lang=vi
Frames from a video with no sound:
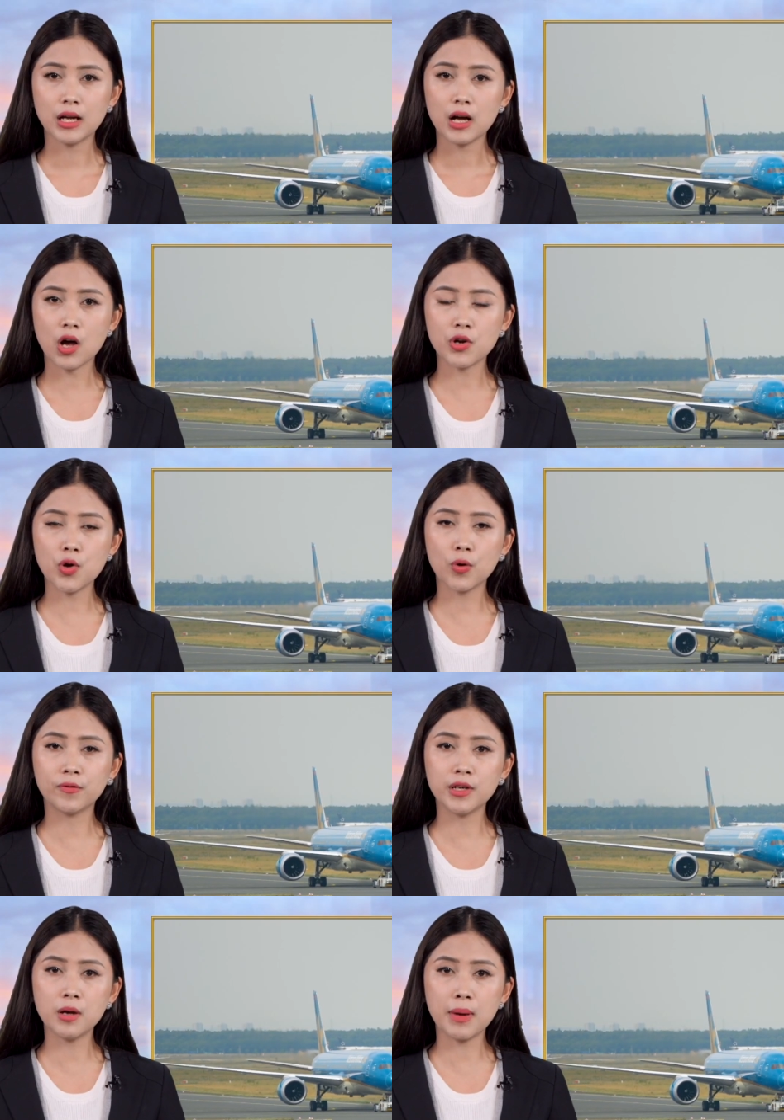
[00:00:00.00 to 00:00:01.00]
Còn đối với
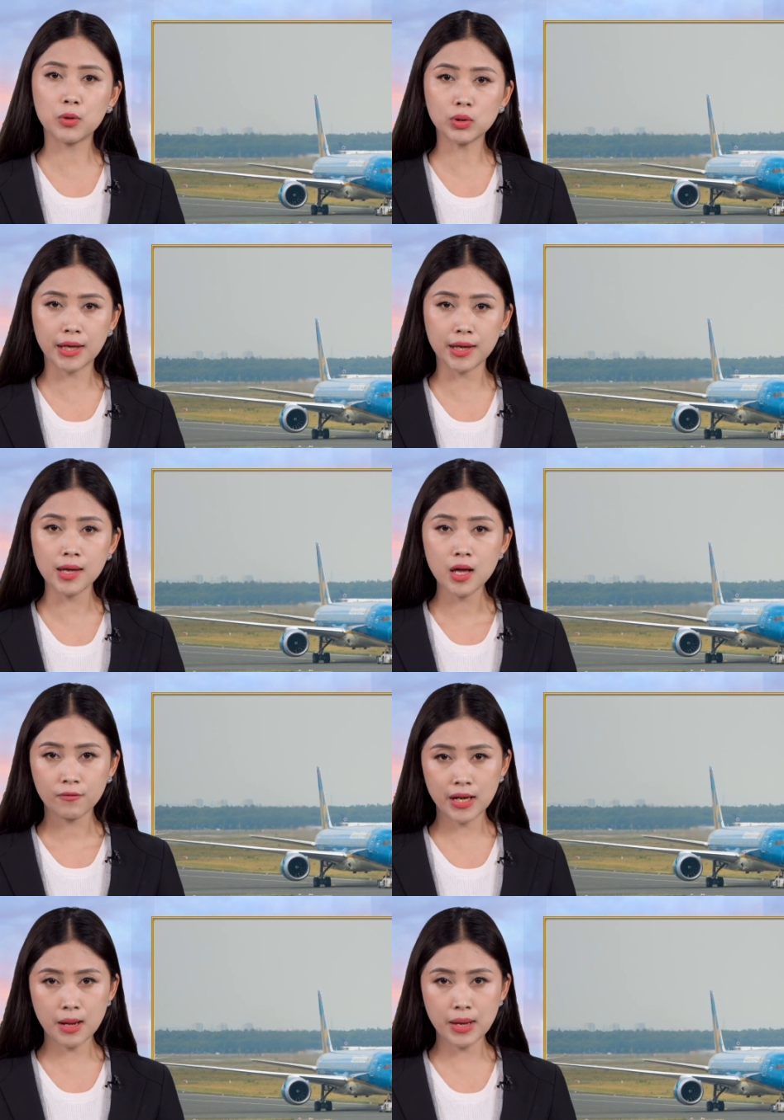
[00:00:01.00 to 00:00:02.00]
đường bay quốc tế,
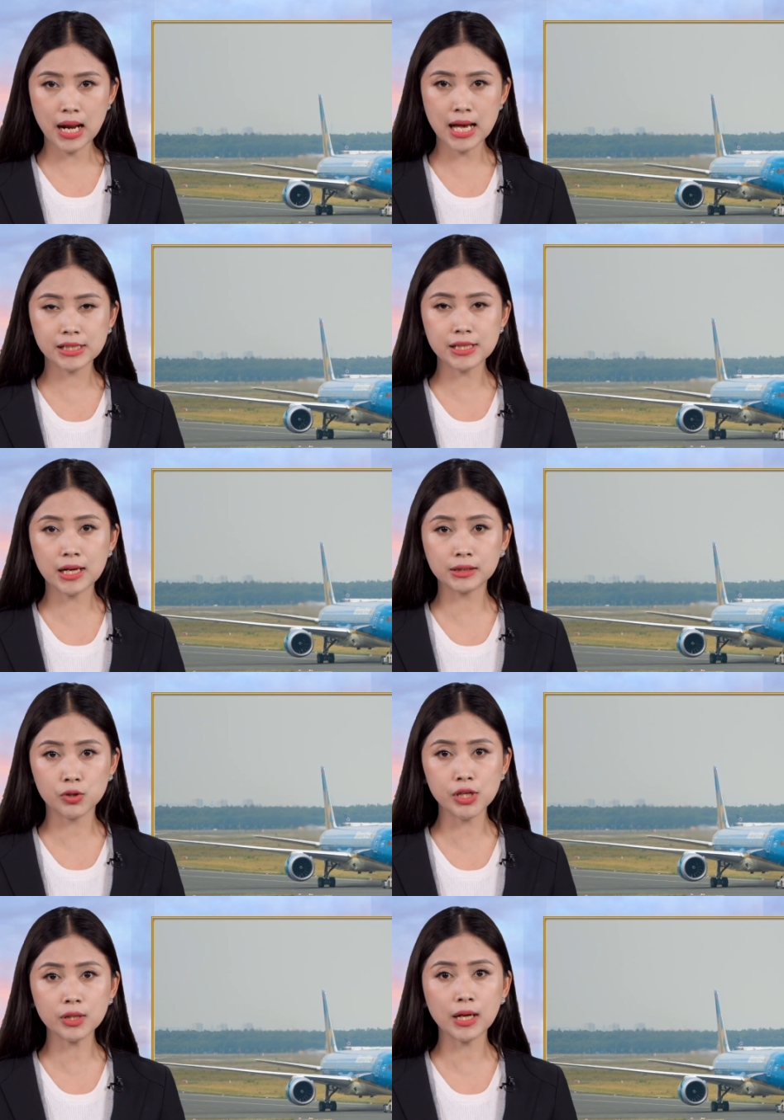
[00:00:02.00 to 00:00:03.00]
Vietnam Airlines tăng tần
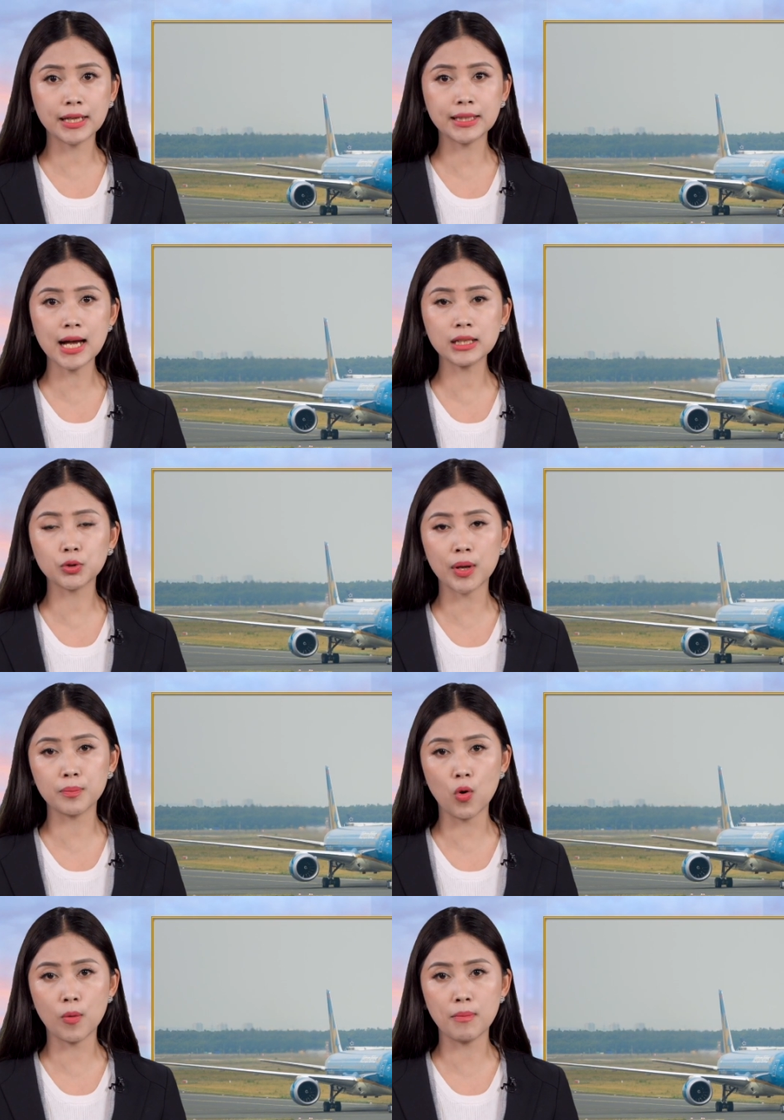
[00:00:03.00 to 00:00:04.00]
suất khai thác toàn
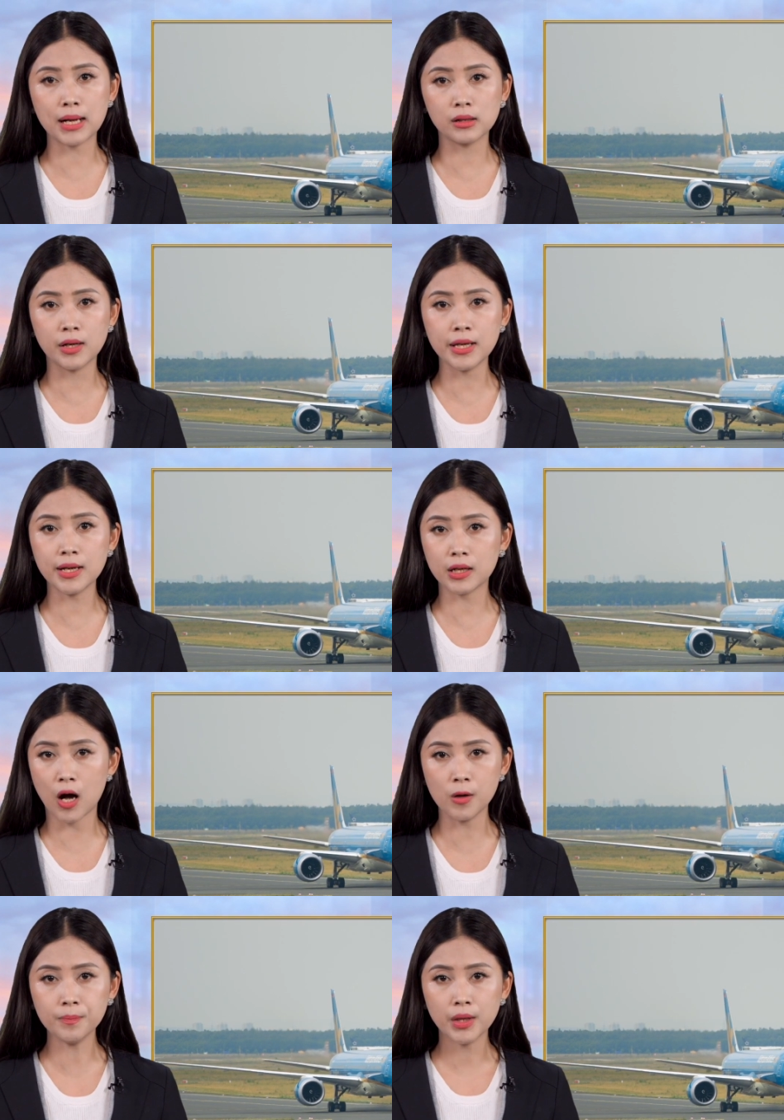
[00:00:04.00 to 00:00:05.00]
bộ mạng lưới hiện có,